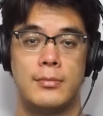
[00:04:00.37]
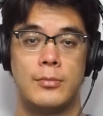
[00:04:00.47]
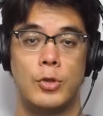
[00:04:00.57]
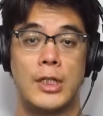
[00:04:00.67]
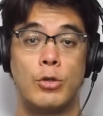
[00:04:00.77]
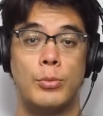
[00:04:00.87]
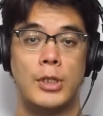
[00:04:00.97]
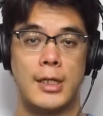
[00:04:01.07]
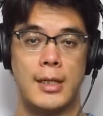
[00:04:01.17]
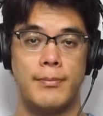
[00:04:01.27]
織田信
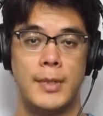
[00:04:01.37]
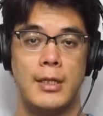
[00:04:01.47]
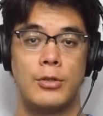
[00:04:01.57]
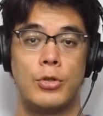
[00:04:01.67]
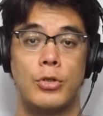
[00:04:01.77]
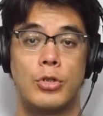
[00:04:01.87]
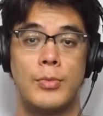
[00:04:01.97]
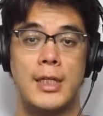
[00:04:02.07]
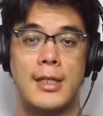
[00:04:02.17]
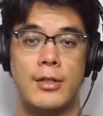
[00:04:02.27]
長、豊臣
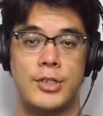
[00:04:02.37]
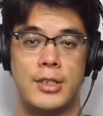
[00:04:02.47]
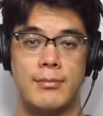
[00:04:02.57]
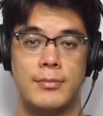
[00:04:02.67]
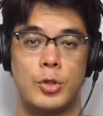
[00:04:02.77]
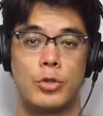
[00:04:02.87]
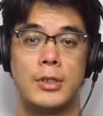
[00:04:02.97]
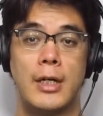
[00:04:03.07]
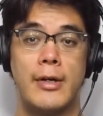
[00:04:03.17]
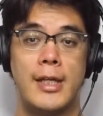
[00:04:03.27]
秀吉、徳
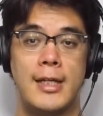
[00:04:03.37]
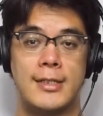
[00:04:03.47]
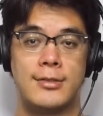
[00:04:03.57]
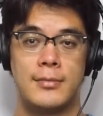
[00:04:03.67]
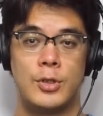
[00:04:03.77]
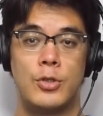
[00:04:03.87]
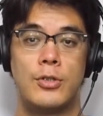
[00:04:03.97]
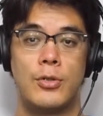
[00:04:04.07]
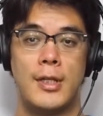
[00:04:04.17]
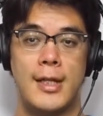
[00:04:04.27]
川家康の
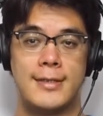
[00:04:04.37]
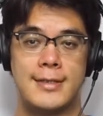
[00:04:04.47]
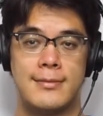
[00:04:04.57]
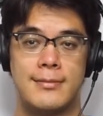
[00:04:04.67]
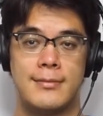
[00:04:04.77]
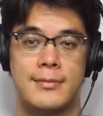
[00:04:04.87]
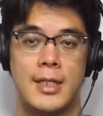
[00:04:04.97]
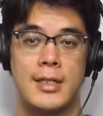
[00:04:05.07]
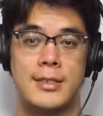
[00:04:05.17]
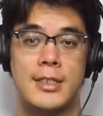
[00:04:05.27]
一人です。
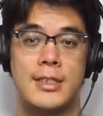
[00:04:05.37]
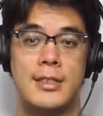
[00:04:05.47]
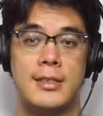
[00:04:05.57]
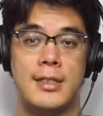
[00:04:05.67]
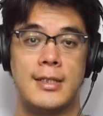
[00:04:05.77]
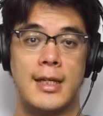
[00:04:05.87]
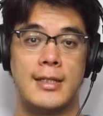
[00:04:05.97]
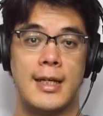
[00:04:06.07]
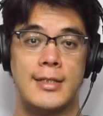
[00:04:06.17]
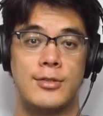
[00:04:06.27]
自身に敵
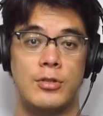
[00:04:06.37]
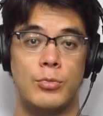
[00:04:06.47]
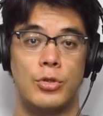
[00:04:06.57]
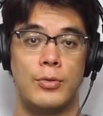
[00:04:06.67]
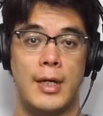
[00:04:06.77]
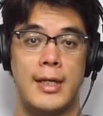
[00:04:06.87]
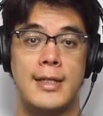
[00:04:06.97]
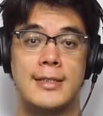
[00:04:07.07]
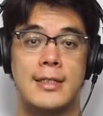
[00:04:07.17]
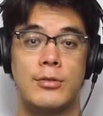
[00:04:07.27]
対する者は
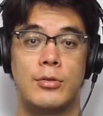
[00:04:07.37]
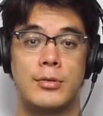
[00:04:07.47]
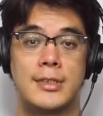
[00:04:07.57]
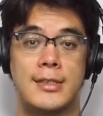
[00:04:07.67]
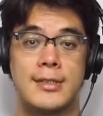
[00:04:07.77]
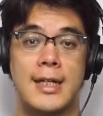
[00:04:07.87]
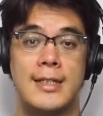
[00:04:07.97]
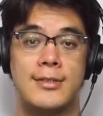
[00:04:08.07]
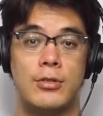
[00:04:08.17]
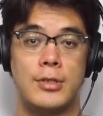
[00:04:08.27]
平然とを殺害
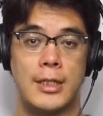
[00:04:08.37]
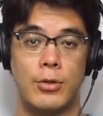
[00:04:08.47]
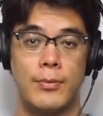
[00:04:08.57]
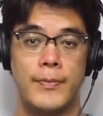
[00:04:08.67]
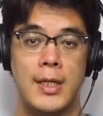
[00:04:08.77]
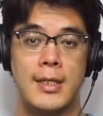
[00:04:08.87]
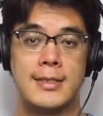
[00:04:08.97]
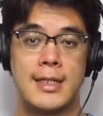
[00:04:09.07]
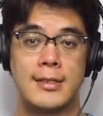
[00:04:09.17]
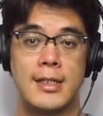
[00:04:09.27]
するなど、
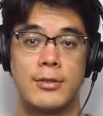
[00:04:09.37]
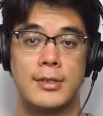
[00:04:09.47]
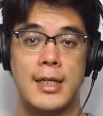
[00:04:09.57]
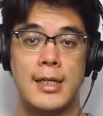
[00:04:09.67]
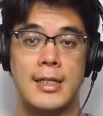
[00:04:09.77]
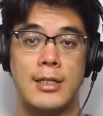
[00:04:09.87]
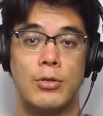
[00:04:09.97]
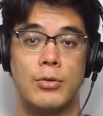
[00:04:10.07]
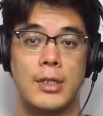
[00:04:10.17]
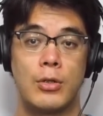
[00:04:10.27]
残虐で非
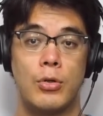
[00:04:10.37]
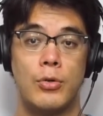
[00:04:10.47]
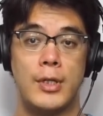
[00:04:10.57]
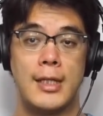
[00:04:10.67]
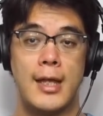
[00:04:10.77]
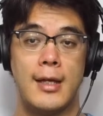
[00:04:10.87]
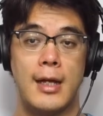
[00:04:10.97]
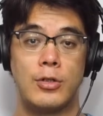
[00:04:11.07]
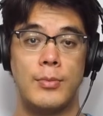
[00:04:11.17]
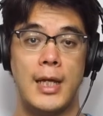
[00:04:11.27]
道な行為で
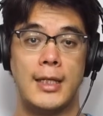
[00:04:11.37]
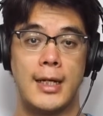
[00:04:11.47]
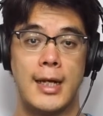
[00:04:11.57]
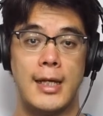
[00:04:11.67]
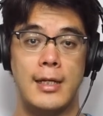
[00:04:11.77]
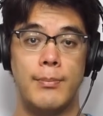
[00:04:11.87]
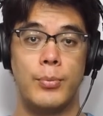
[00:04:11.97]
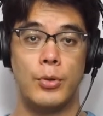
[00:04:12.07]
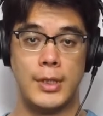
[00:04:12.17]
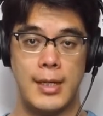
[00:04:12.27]
悪名高い一
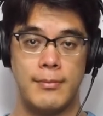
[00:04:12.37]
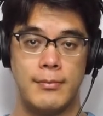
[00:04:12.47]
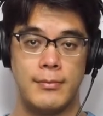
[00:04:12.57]
方で、